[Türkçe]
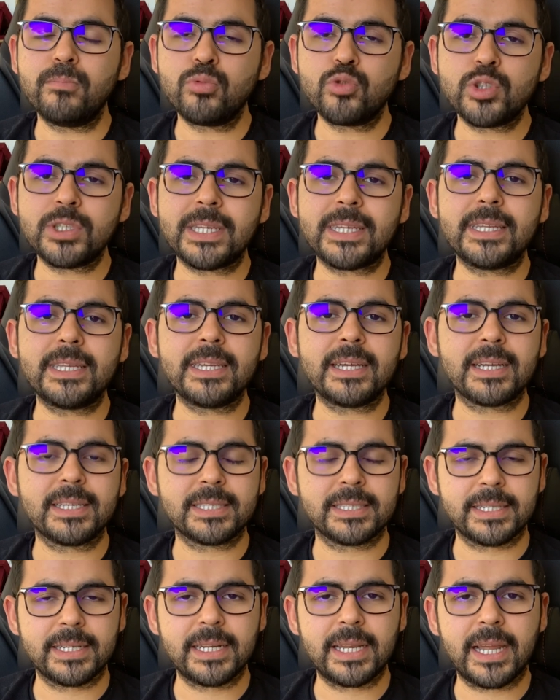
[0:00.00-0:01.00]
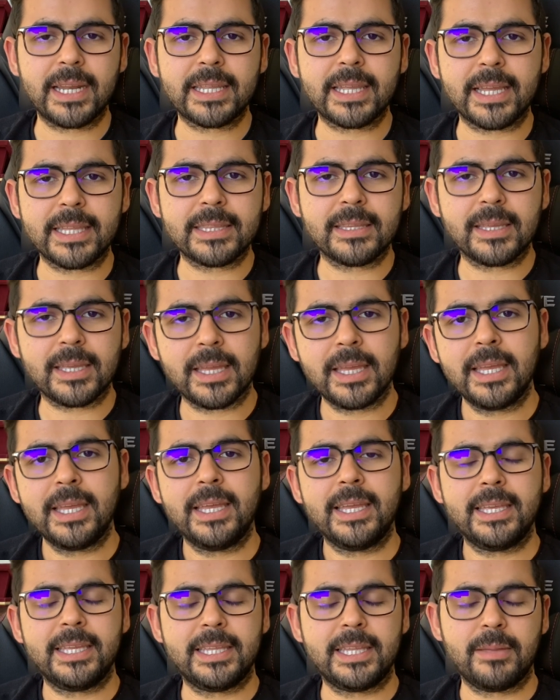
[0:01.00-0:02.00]
Bu seriyi hazırlarken de
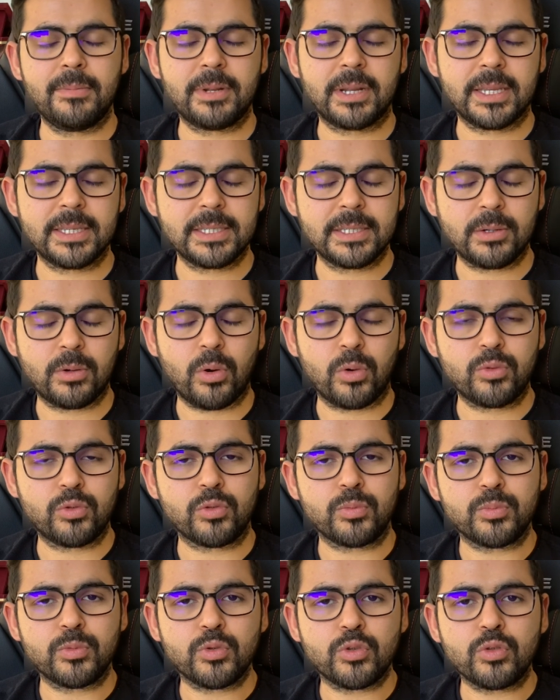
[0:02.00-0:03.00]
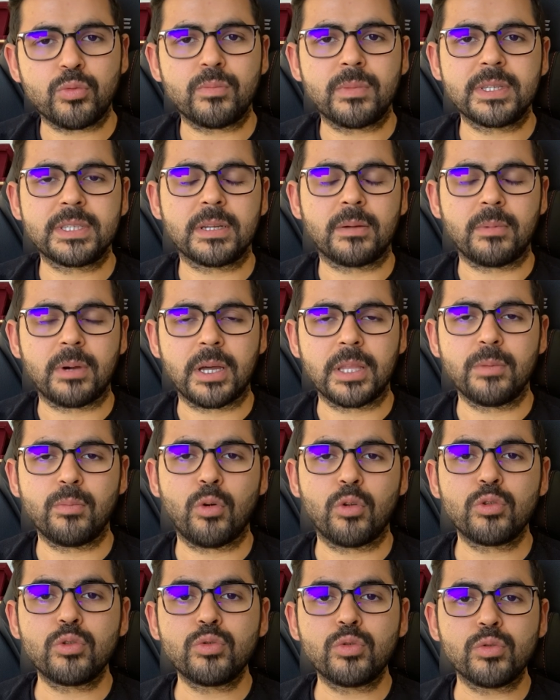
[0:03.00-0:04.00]
yine birazcık oturup düşünme zamanım
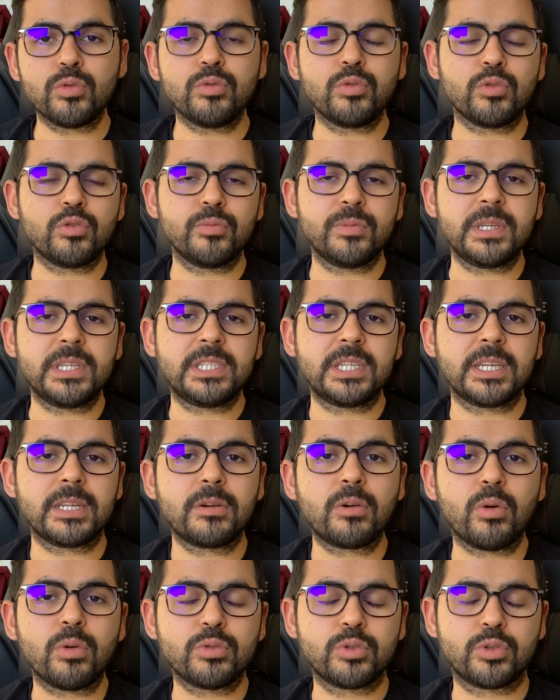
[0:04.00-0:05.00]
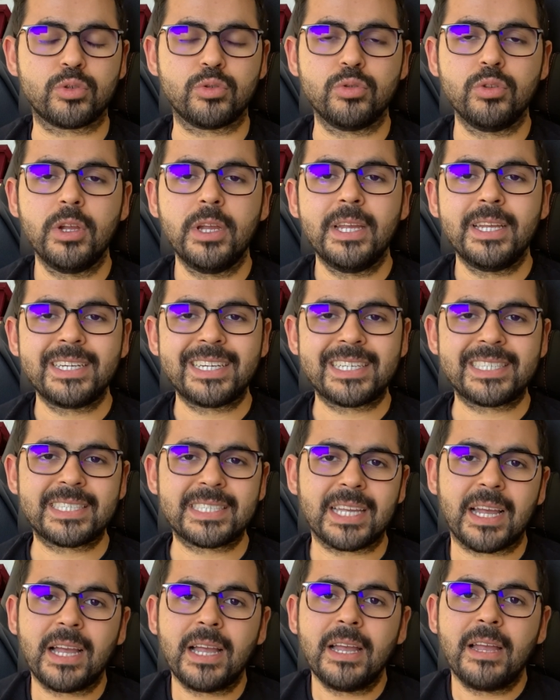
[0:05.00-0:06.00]
oldu. Dolu dolu bir içerik olsun,
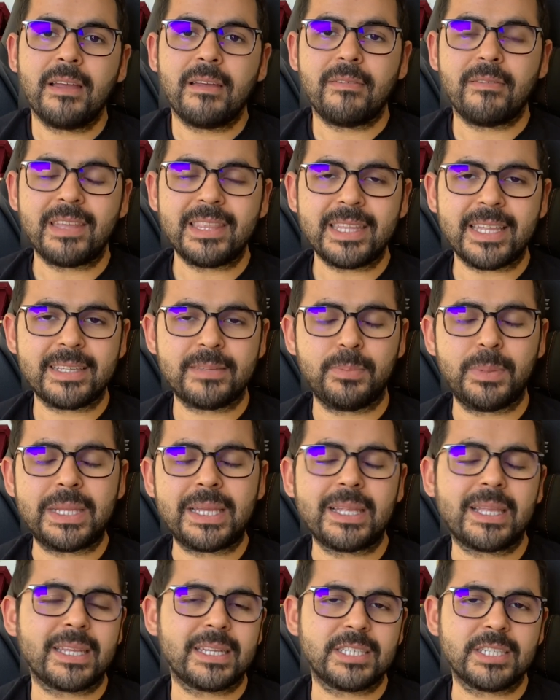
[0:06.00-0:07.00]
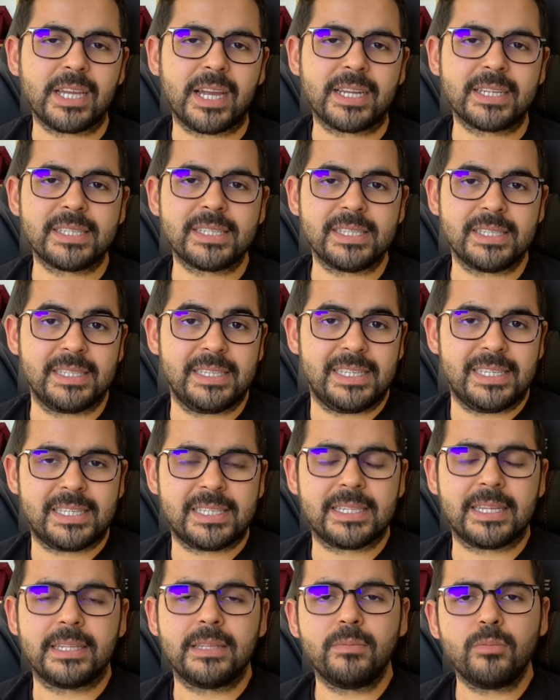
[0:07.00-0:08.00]
kısa ve net bilgiler içersin
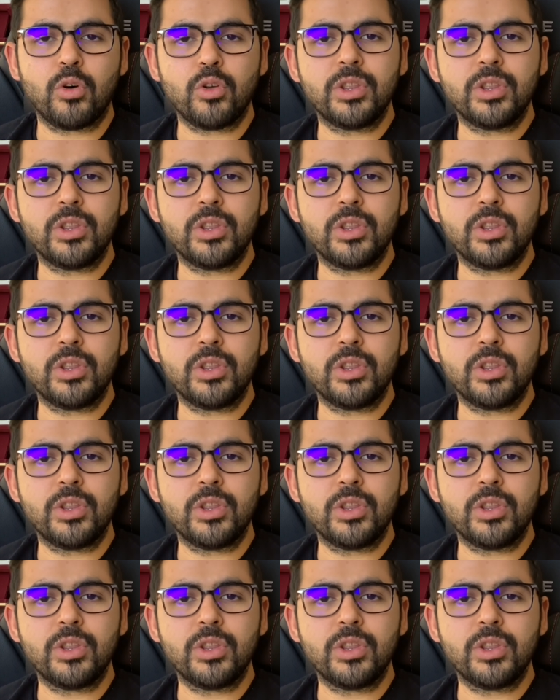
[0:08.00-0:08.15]
istedim.